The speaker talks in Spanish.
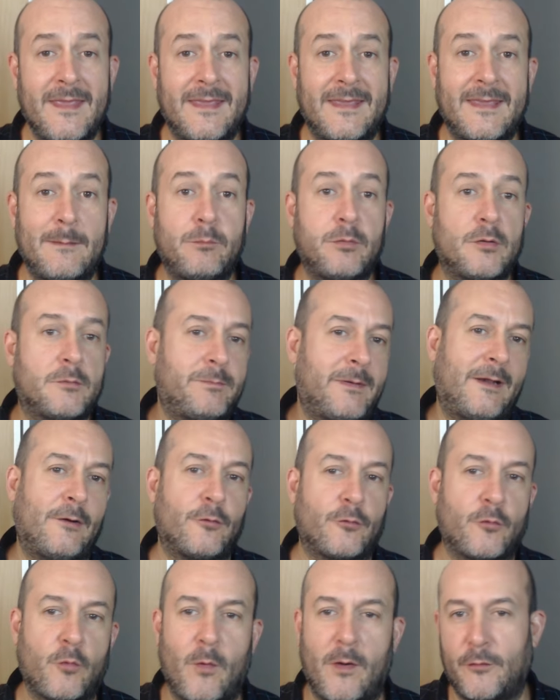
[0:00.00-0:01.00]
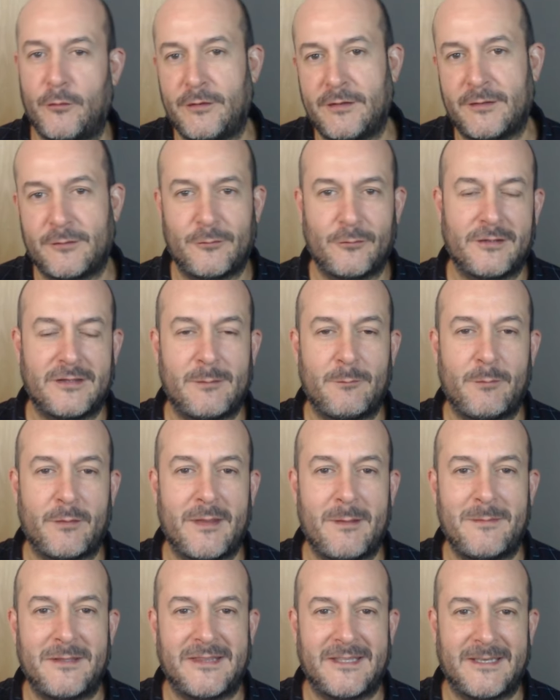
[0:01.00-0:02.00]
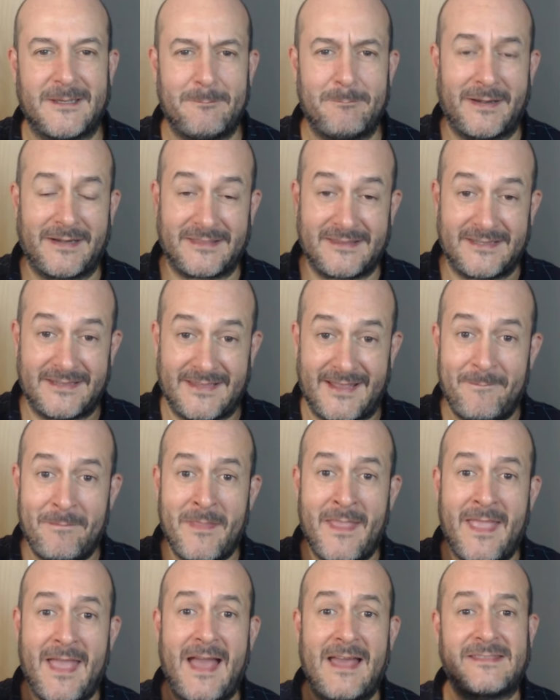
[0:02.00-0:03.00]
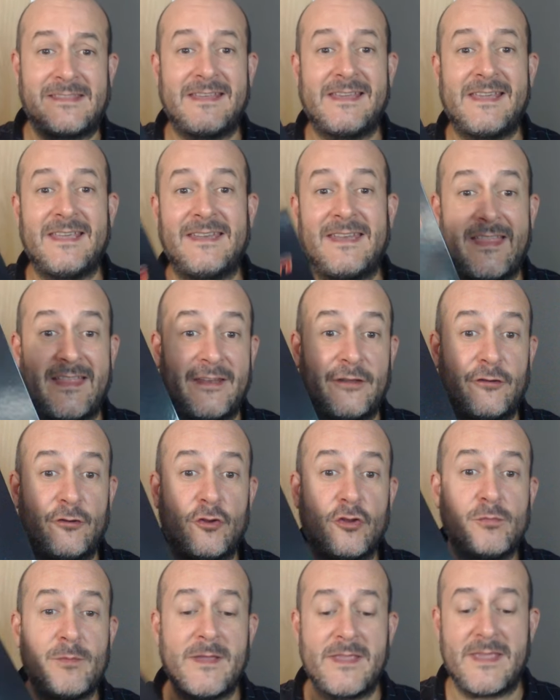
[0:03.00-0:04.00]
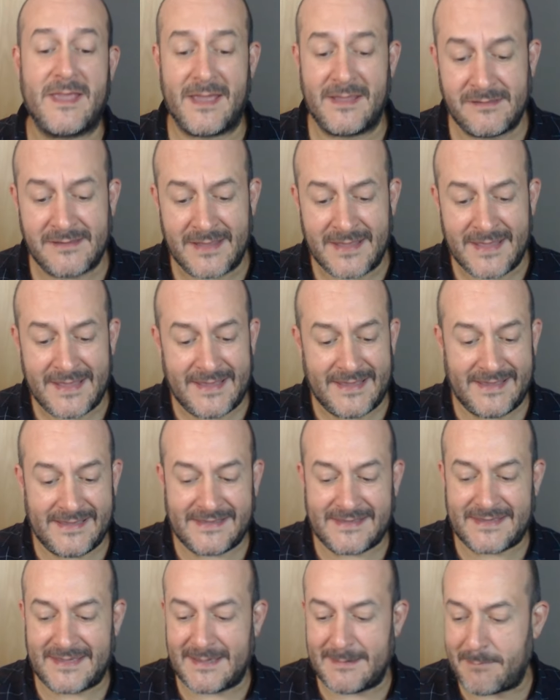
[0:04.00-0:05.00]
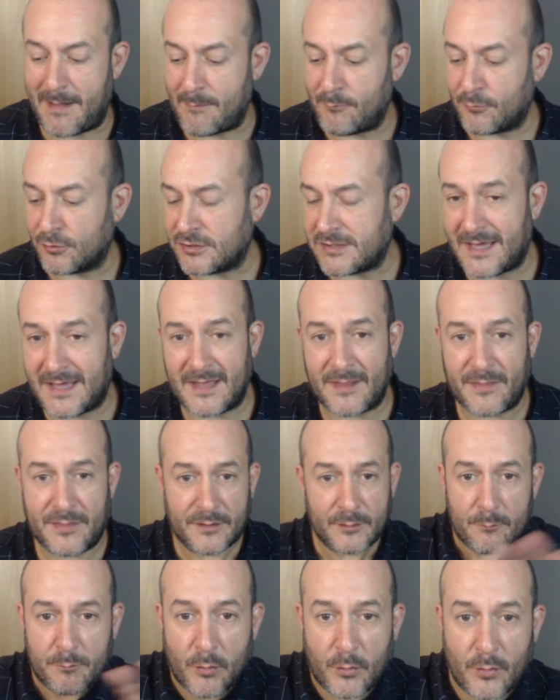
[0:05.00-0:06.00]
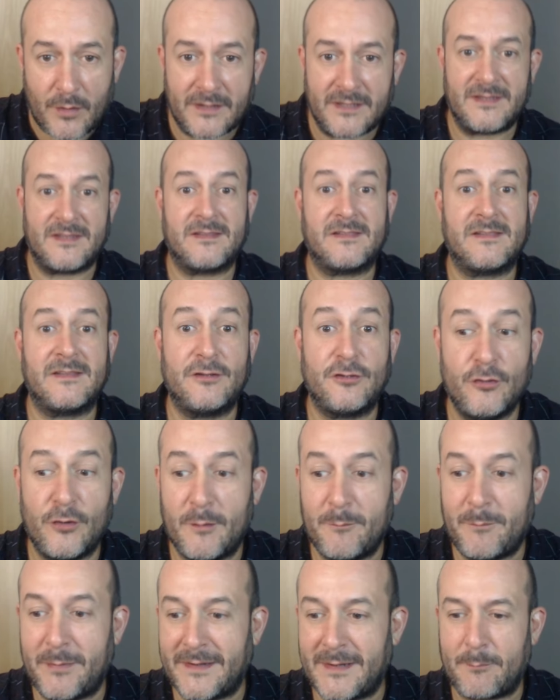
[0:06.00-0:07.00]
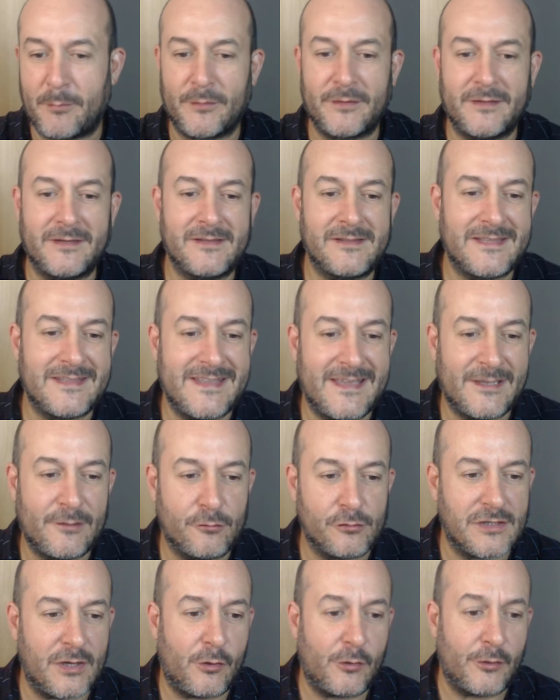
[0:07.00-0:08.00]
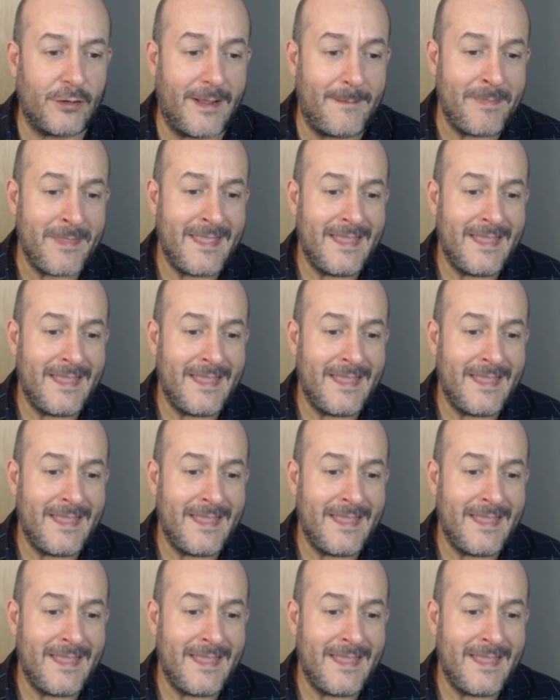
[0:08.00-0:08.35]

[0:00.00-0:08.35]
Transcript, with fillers: eh, pues para los jugadores, ¿no? Que se puedan meter en partida. Así que nada, no os vayáis, eh, que vamos a hacer un poco aquí de sitio eh, para poder enseñaros ahora